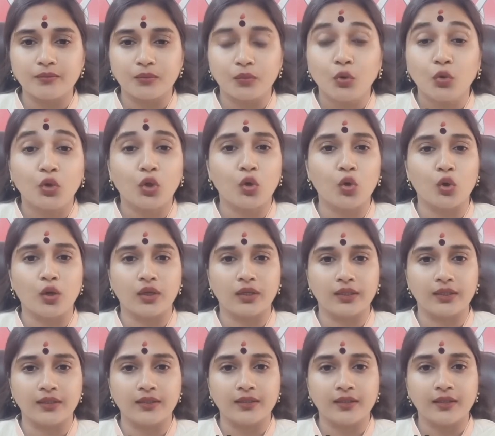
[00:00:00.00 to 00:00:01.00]

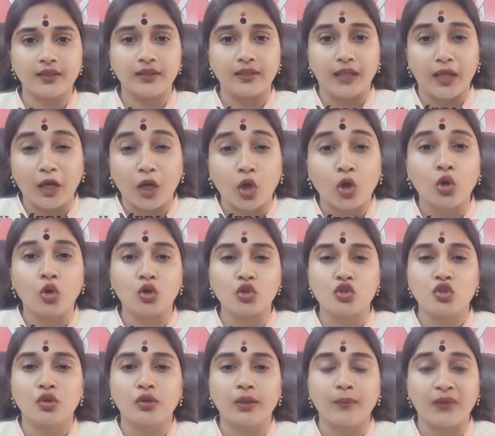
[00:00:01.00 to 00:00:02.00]
పూటకొకరికి ఎక్కడొక
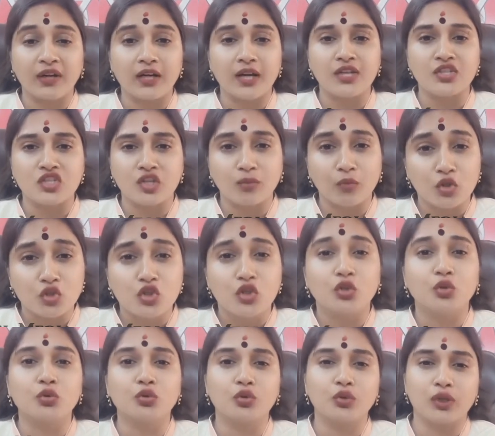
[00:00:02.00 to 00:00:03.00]
చోట మన రాష్ట్రంలో
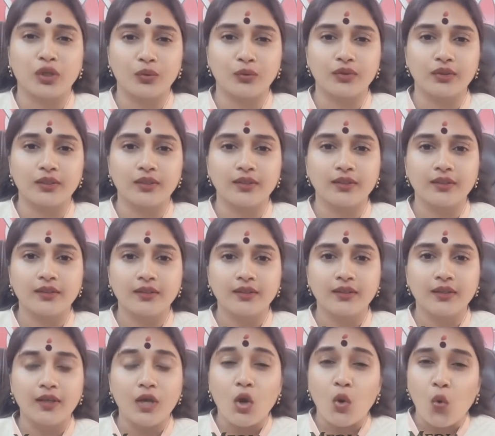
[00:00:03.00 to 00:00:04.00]
జరుగుతూనే ఉంది
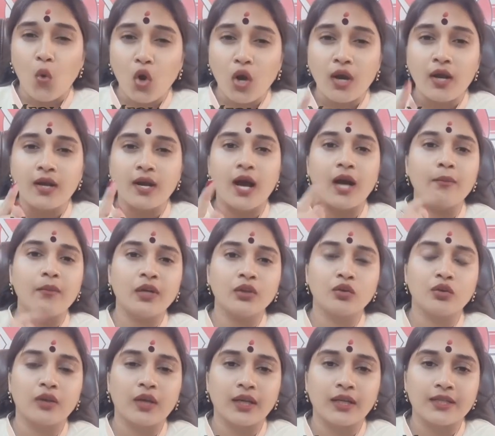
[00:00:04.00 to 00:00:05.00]
ఒక్క
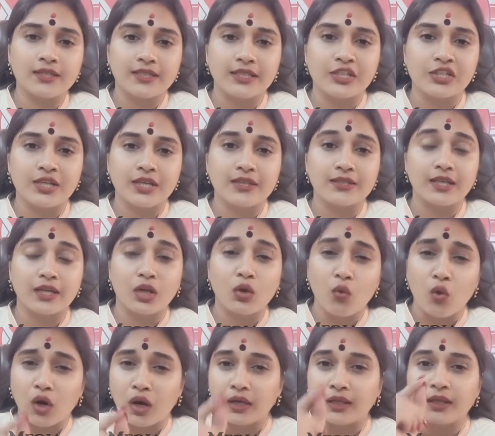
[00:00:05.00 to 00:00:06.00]
కామాంధుడికైనా శిక్ష వేశారా
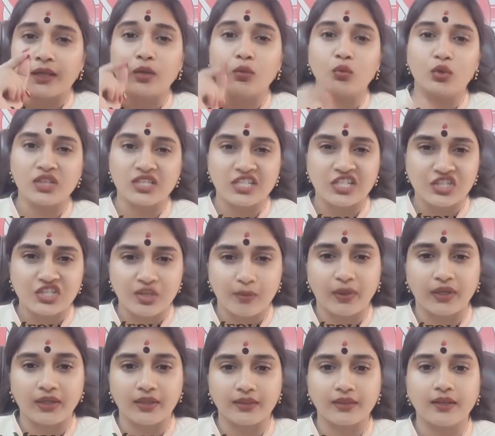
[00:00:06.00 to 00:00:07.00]
ఒక్కడికైనా ఉరి శిక్ష
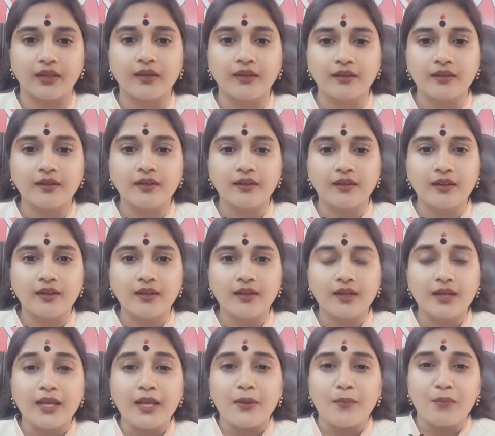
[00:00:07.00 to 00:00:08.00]
పడిందా
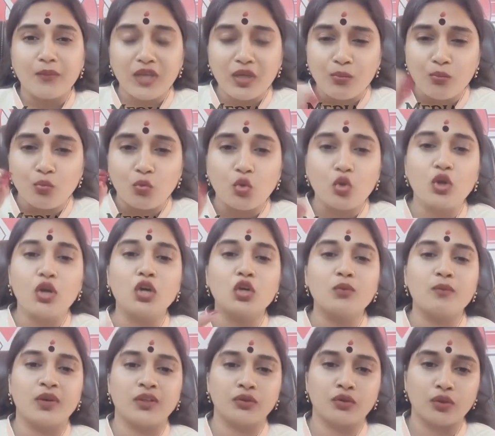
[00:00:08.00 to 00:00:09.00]
మీ ముగ్గురు
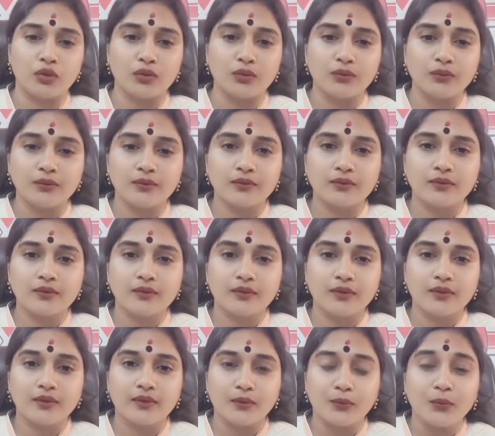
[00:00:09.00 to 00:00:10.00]
మంత్రులు
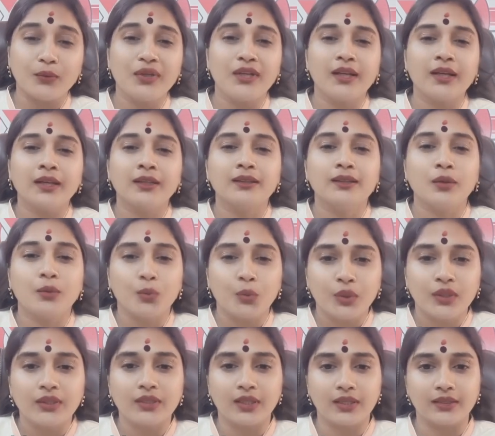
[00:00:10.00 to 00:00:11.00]
ఉంటే అంట
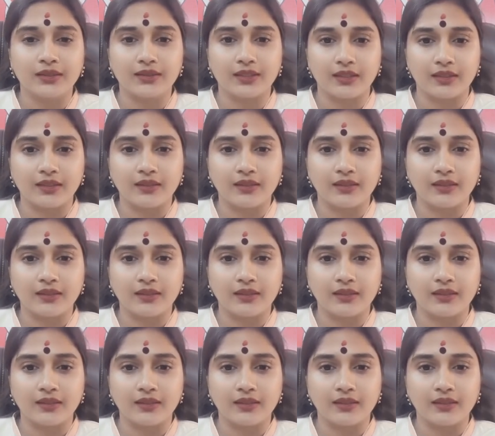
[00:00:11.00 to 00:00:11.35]
ఊడితే అంట